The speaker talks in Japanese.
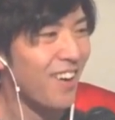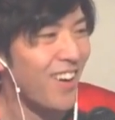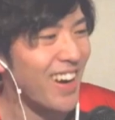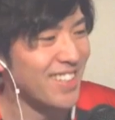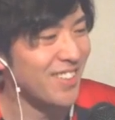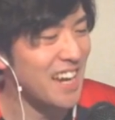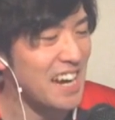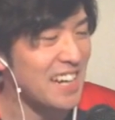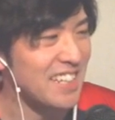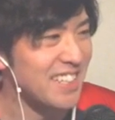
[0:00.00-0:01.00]
おい、それ
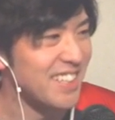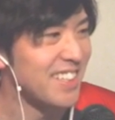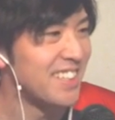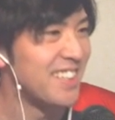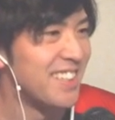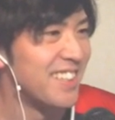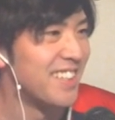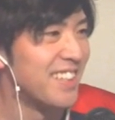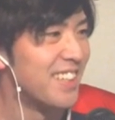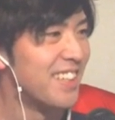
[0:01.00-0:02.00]
あり
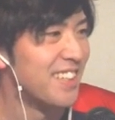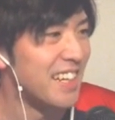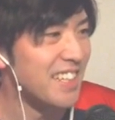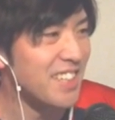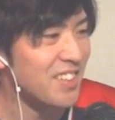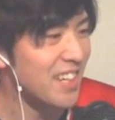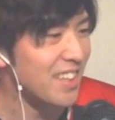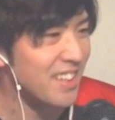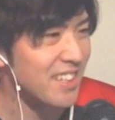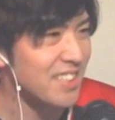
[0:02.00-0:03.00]
何を
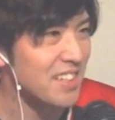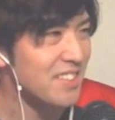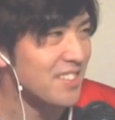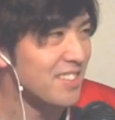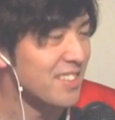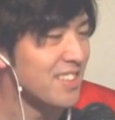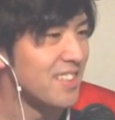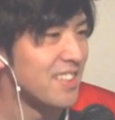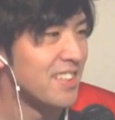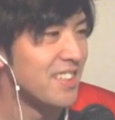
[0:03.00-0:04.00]
やってらっしゃいます
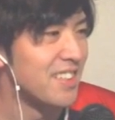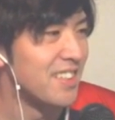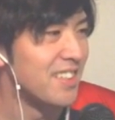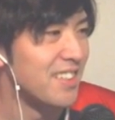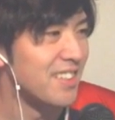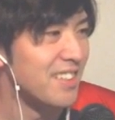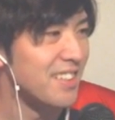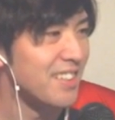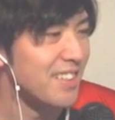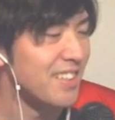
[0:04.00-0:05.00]
う
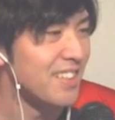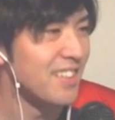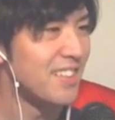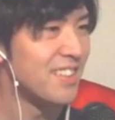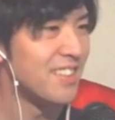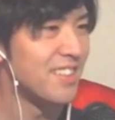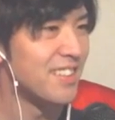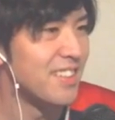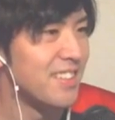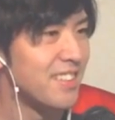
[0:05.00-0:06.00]
ん。
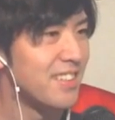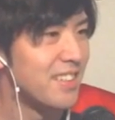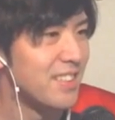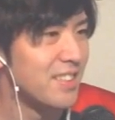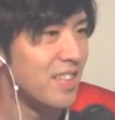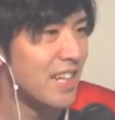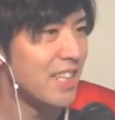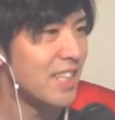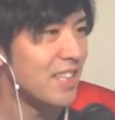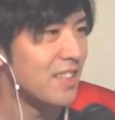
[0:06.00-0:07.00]
さ
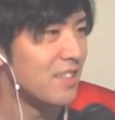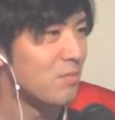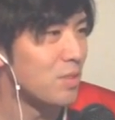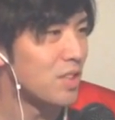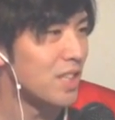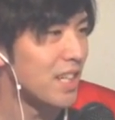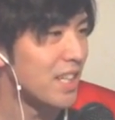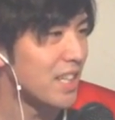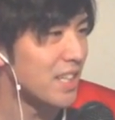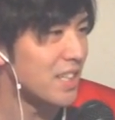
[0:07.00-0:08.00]
れもしね、あ
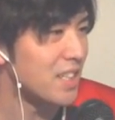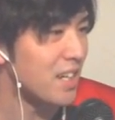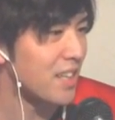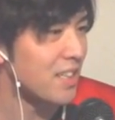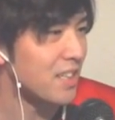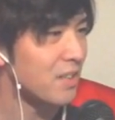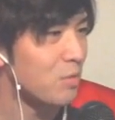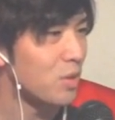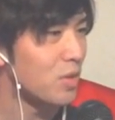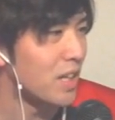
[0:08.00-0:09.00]
なたたちが勝ってたら
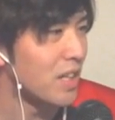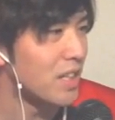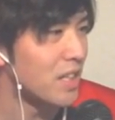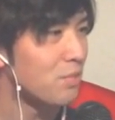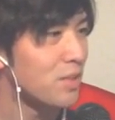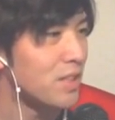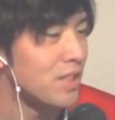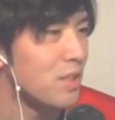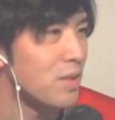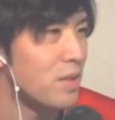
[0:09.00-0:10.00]
問題になるプレー
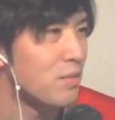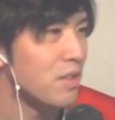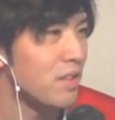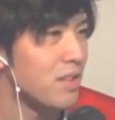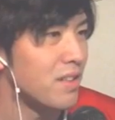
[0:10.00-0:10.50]
ですよ、今のプレーは。